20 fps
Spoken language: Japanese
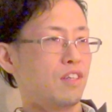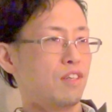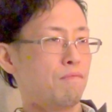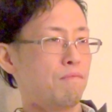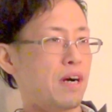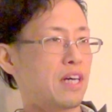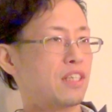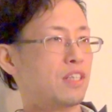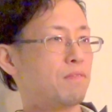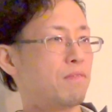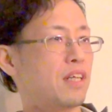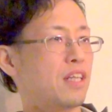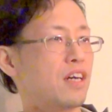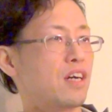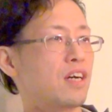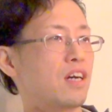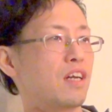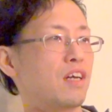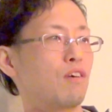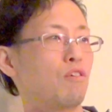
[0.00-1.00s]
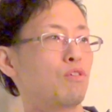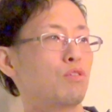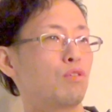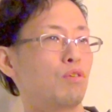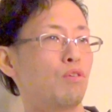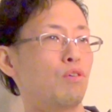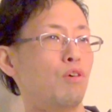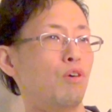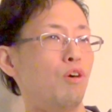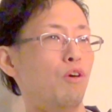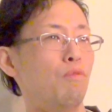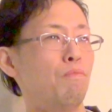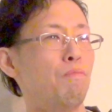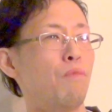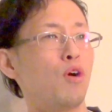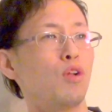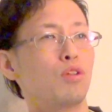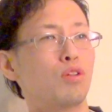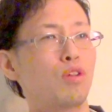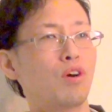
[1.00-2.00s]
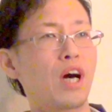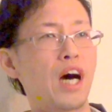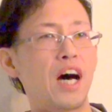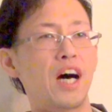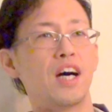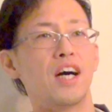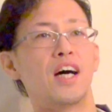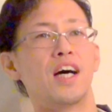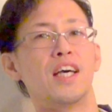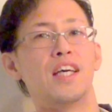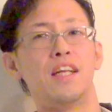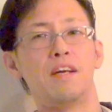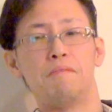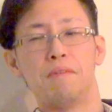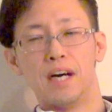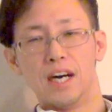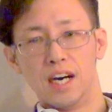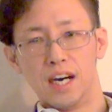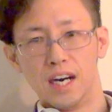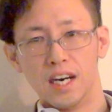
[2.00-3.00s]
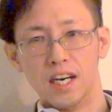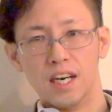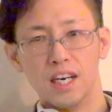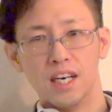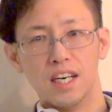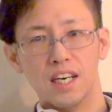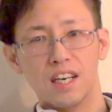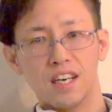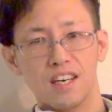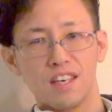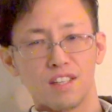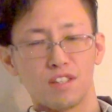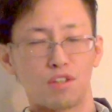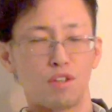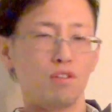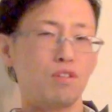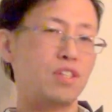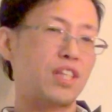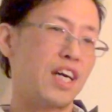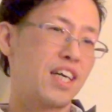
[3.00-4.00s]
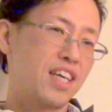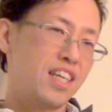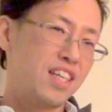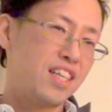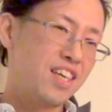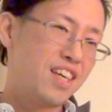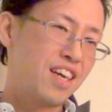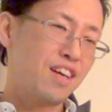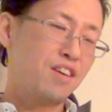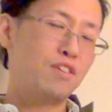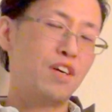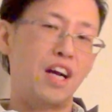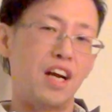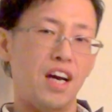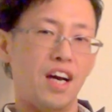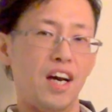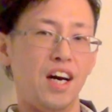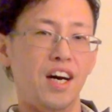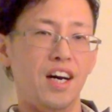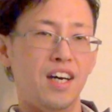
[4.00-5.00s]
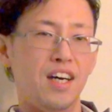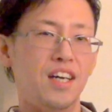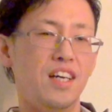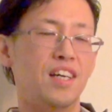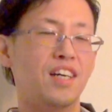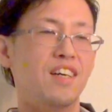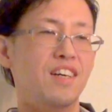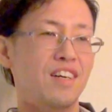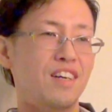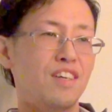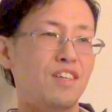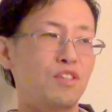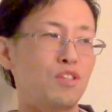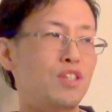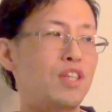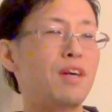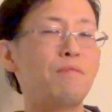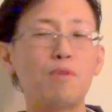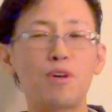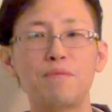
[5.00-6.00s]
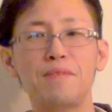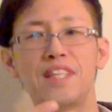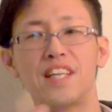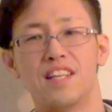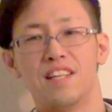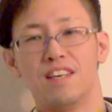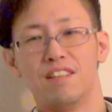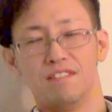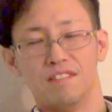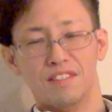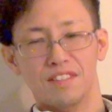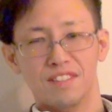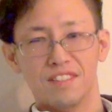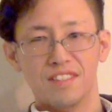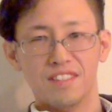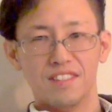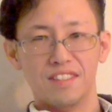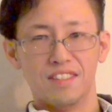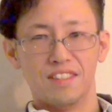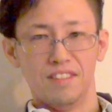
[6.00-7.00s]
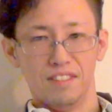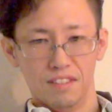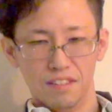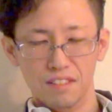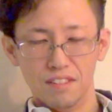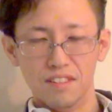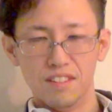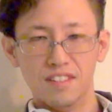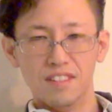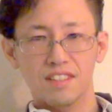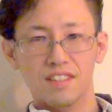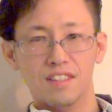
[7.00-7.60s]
真面目だからこそもっと考えればその先に行けるから、そしたら僕みたいなの。うん